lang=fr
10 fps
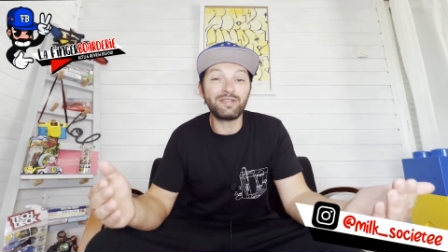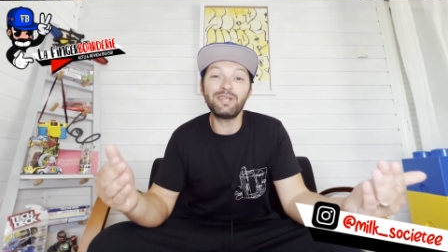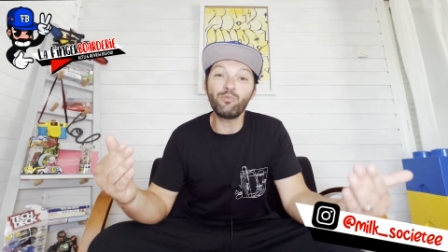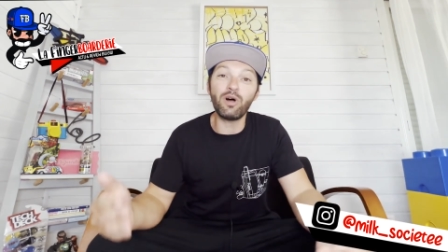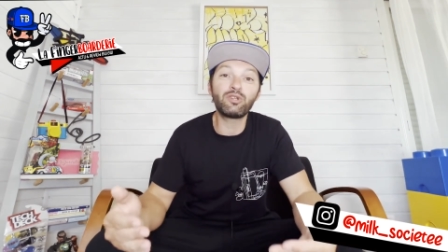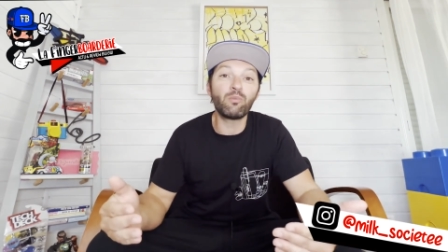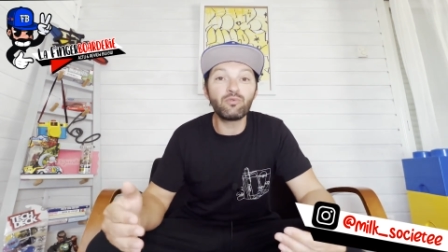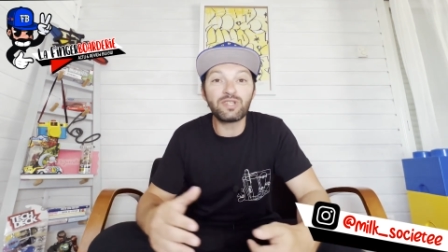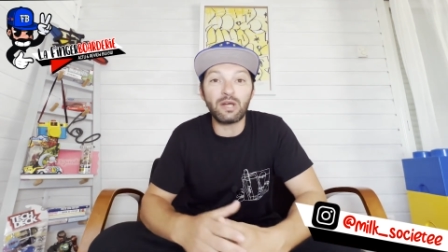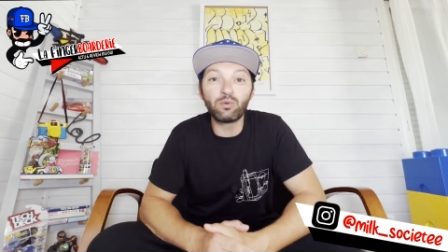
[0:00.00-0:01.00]
c'est moi dans mon
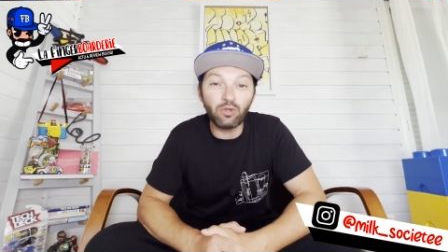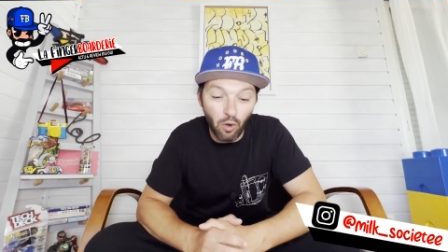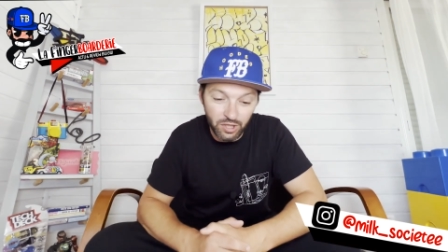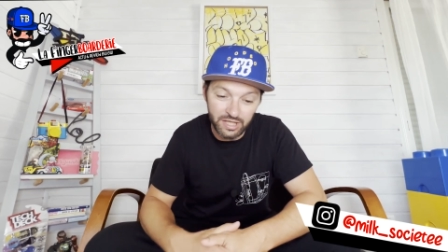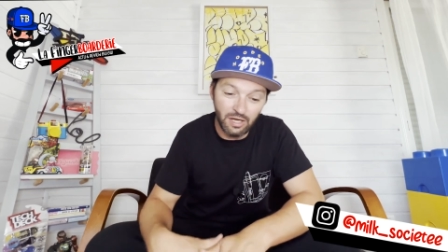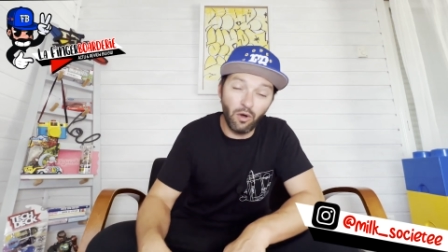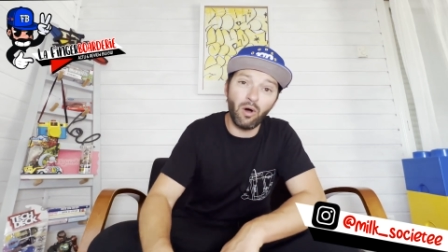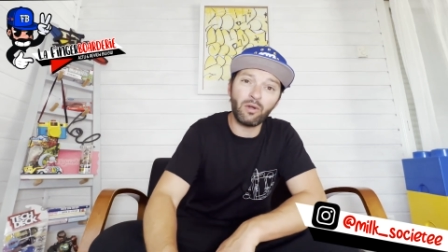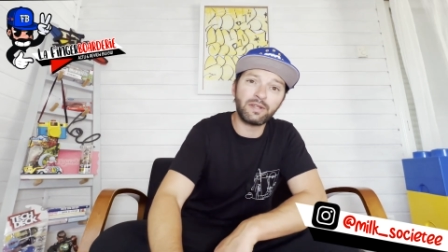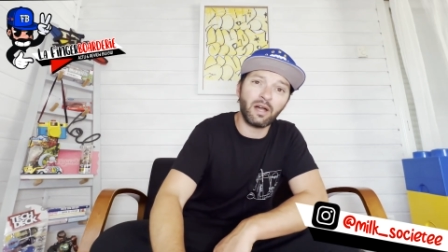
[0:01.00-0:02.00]
salon tranquille
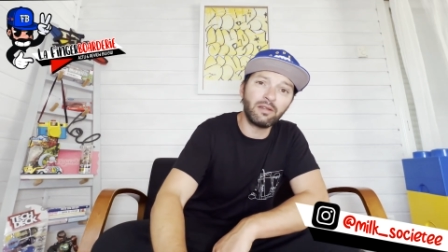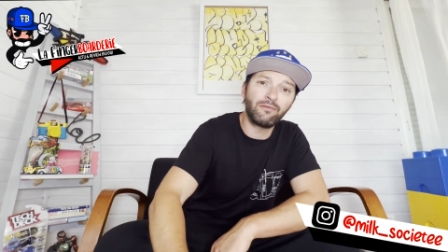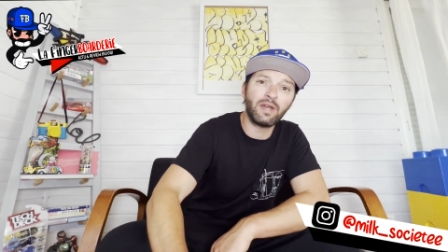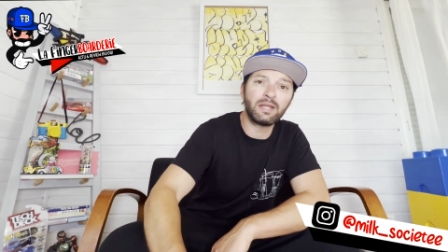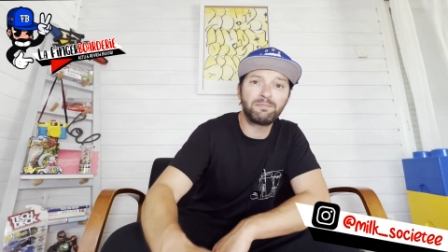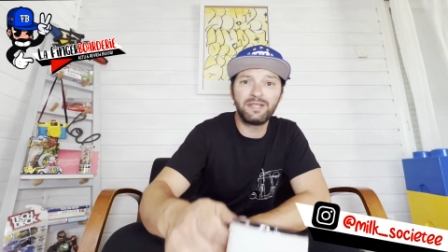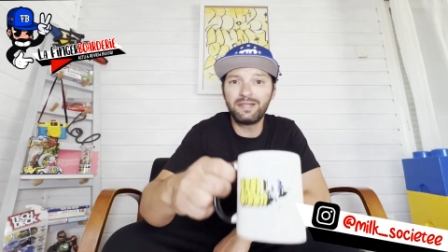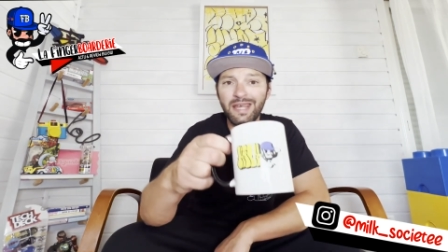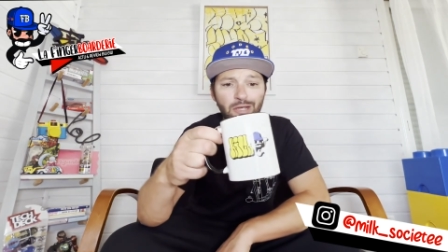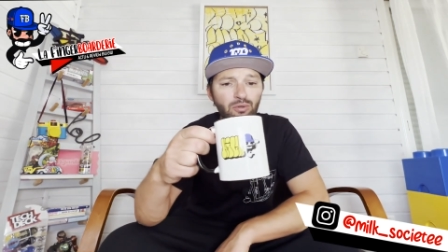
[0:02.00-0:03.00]
en train de faire des
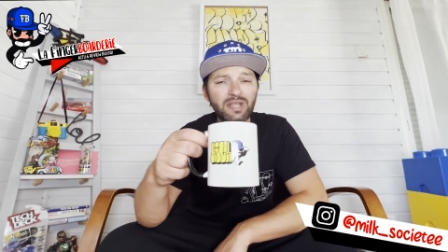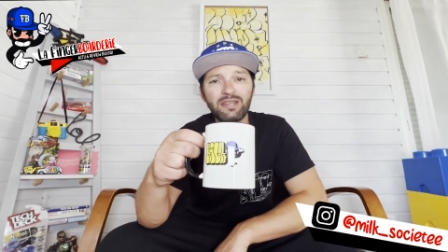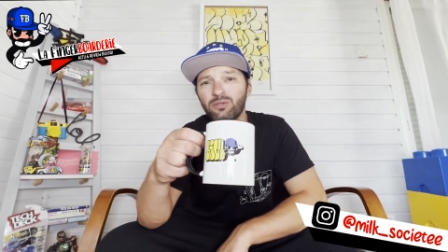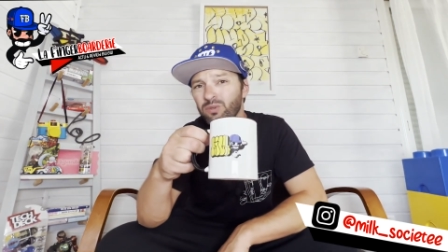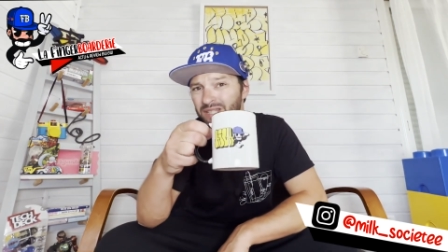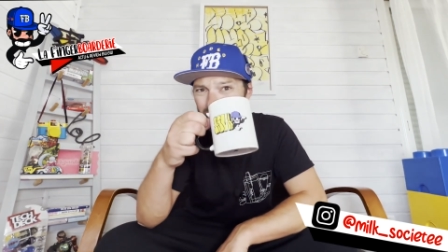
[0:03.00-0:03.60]
petites dégustations de